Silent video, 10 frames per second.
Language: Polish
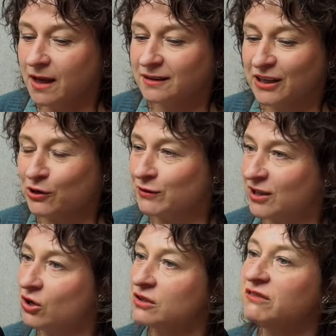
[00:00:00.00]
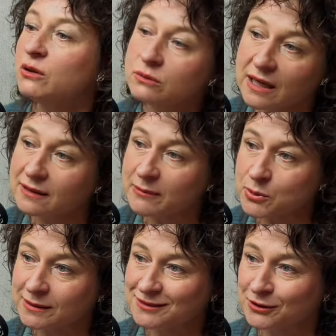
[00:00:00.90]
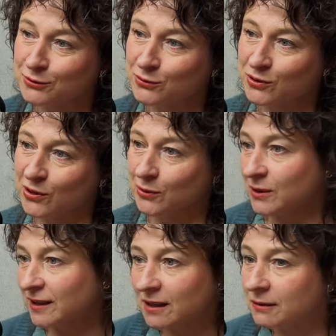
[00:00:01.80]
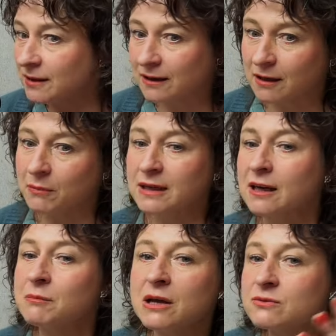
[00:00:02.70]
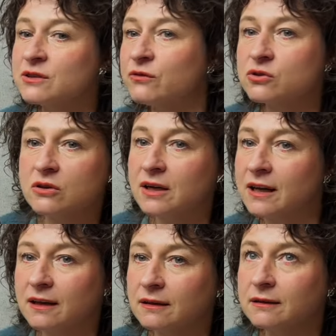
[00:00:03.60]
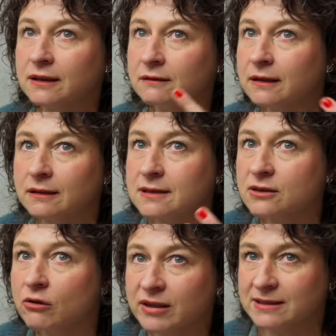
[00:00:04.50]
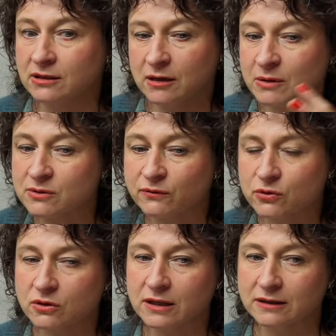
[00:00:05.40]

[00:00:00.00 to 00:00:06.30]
tego w jakich oni warunkach na przykład trenują, jakie, jakie, jakie mają stworzone, jaki, jaki jest kontekst tego, jakie mają stworzone